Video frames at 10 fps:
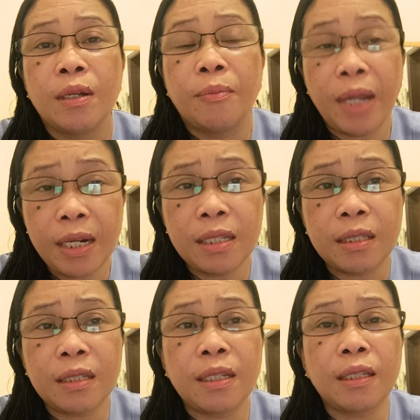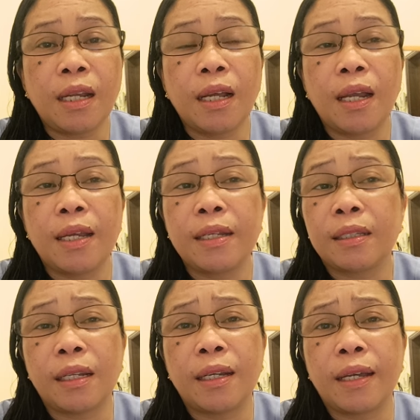May anesthesia talaga,
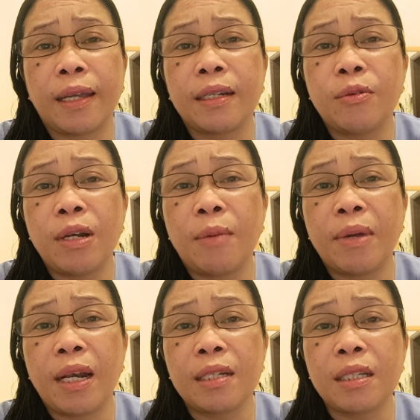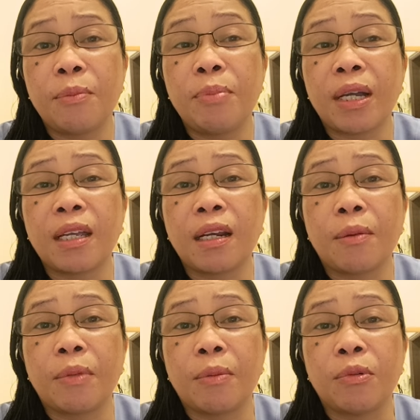talaga yan na wala man lang siyang
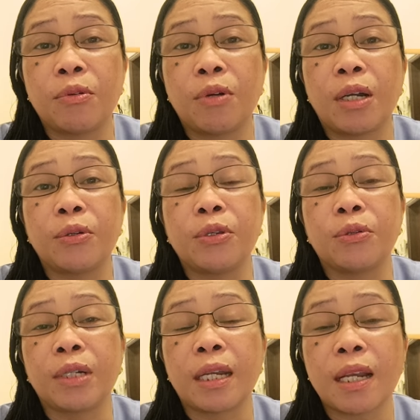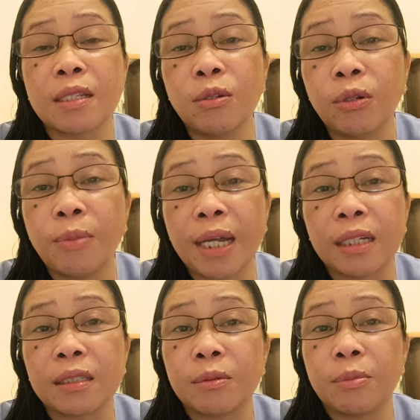pakiramdam no, kung ano yung rason
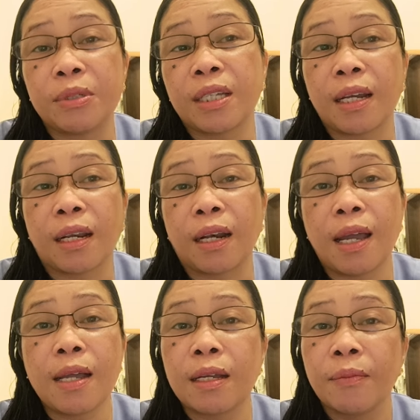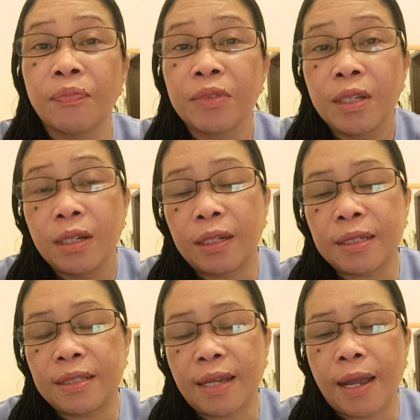bakit si Bibi Sara
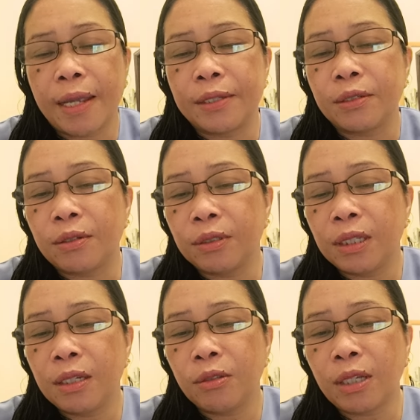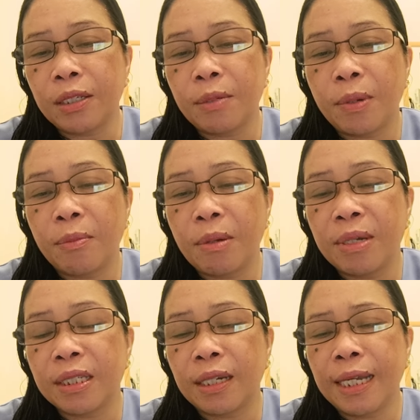nag-resign. So, continue tayo sa
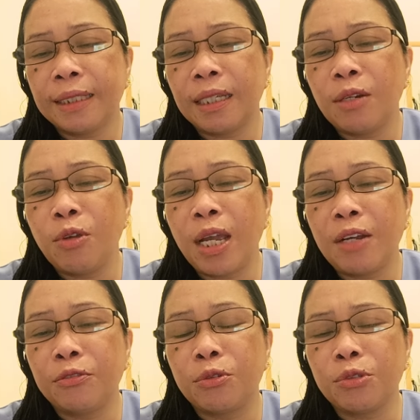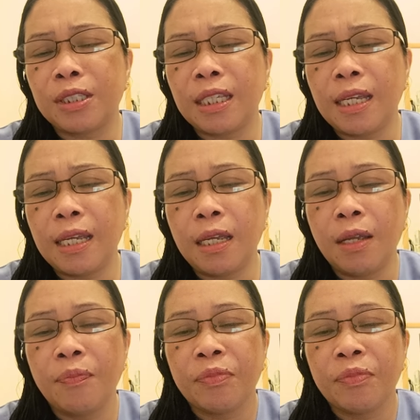pagbabasa natin. We have to see